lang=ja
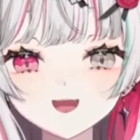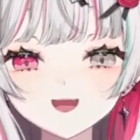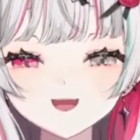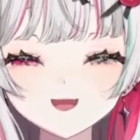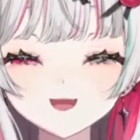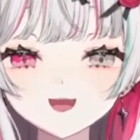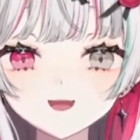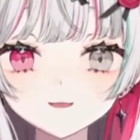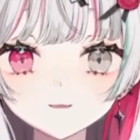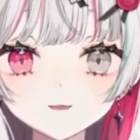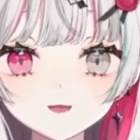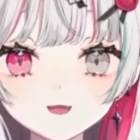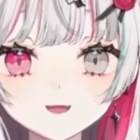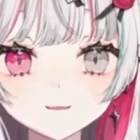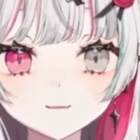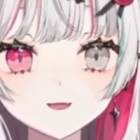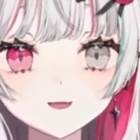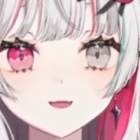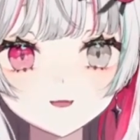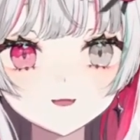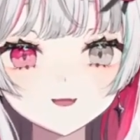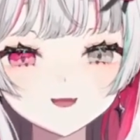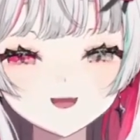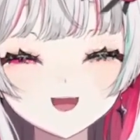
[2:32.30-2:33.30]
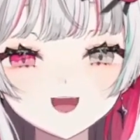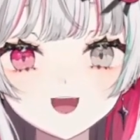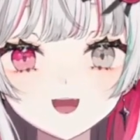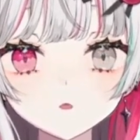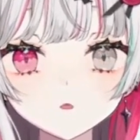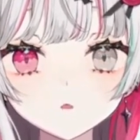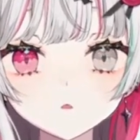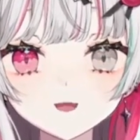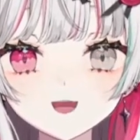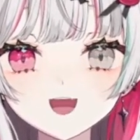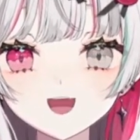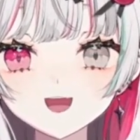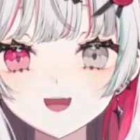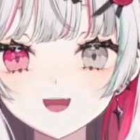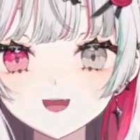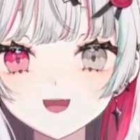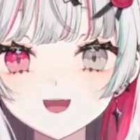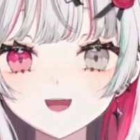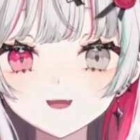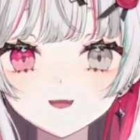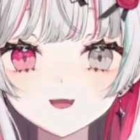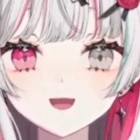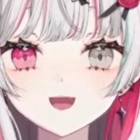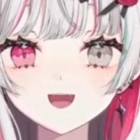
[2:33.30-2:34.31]
てもね別にさっきと大して変わ
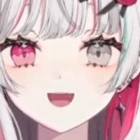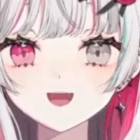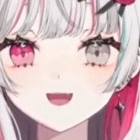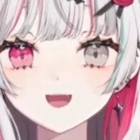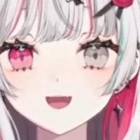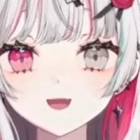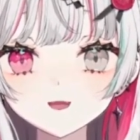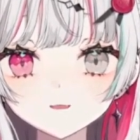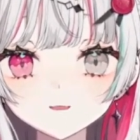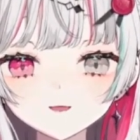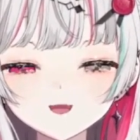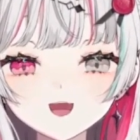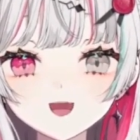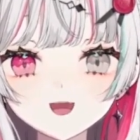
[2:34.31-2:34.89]
らないだろうか